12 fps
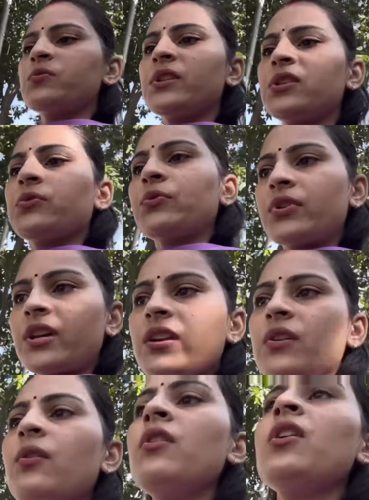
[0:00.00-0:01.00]
भी नहीं शूट कर
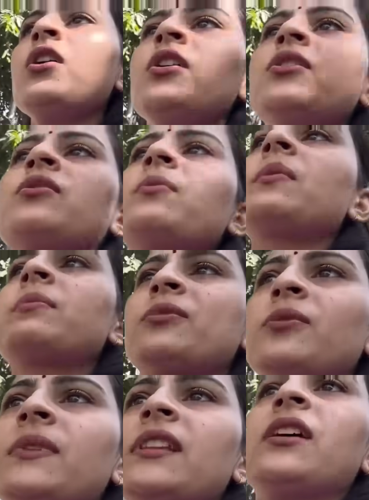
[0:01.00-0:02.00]
रहे हो तो मैं
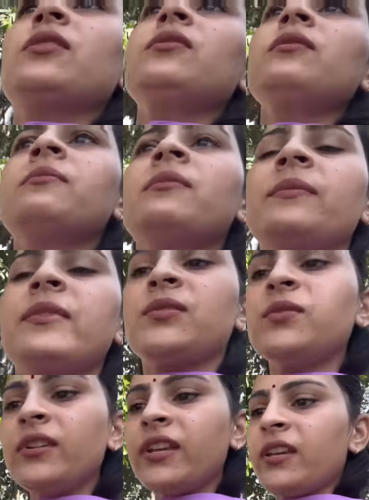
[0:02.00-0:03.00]
आपको बता दूँ मैं
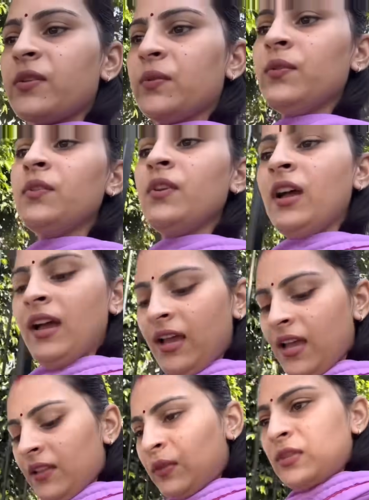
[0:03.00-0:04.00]
बिल्कुल ठीक हूँ
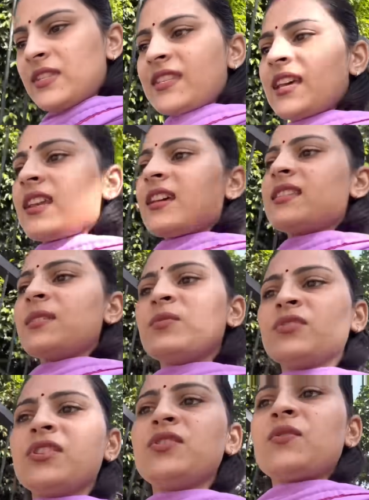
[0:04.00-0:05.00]
ज़रा सी
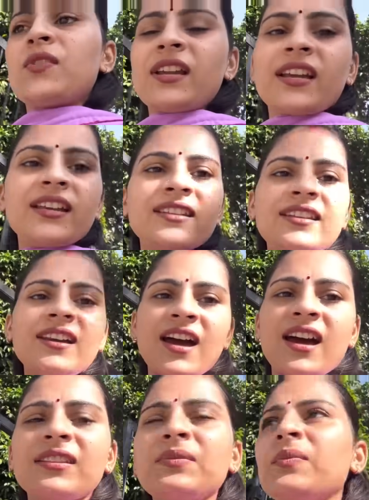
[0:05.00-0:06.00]
मुझे चोट लग गई थी
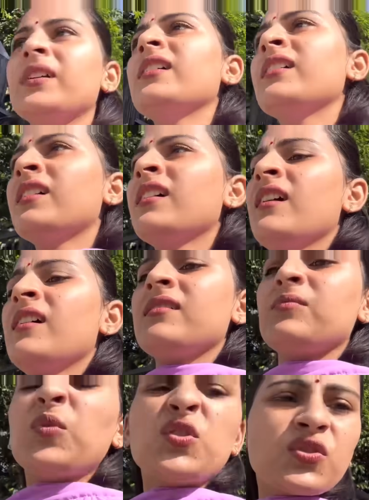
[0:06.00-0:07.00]
हाथ में
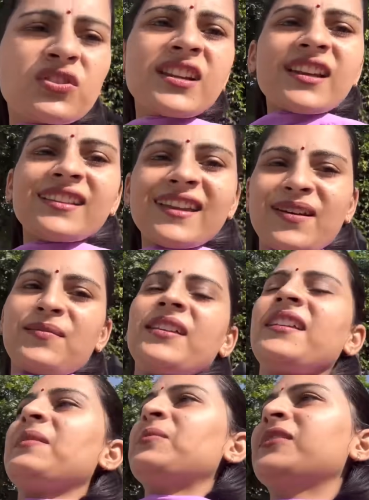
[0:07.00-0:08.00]
मुचुक जाता है
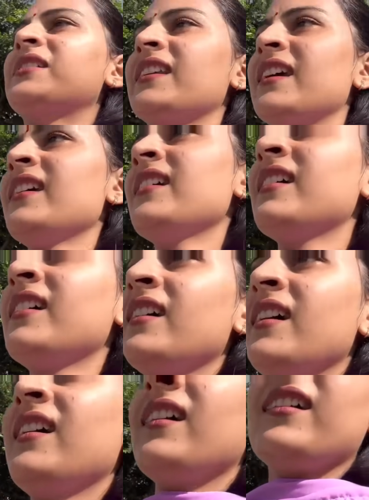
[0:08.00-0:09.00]
हमारे यहाँ बोलते हैं
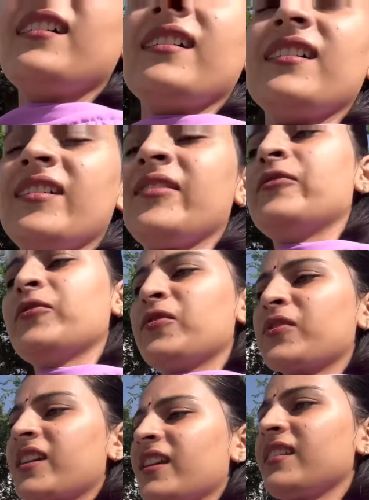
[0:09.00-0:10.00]
आ, वो
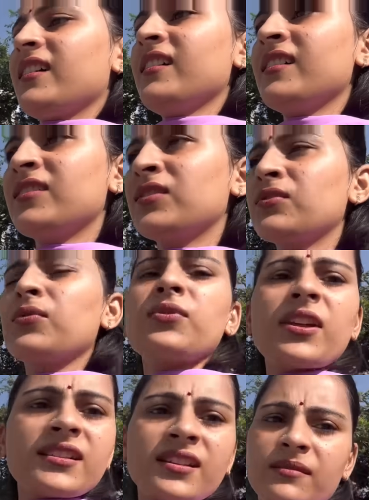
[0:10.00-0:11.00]
हो गया था
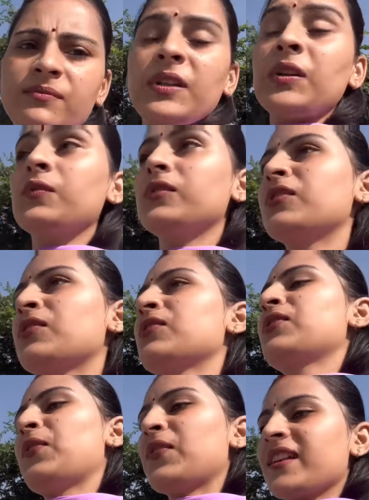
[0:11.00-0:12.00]
थोड़ा सा बिल्कुल
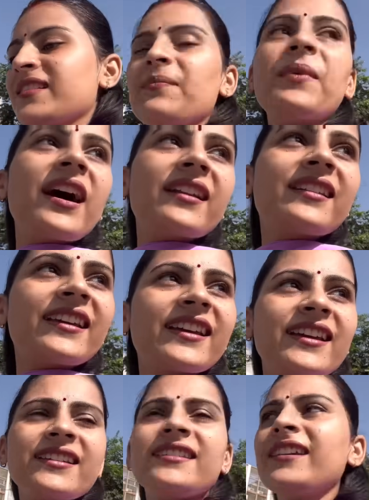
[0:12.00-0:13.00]
थोड़ा सा पार्क लग
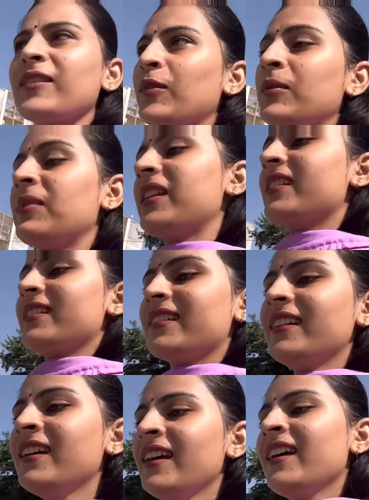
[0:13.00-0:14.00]
गई थी रोन बन रही
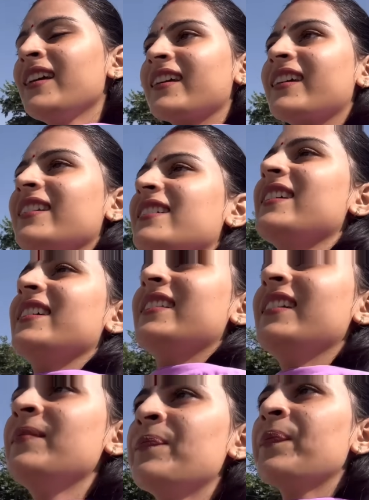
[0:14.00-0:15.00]
थी गिर गई थी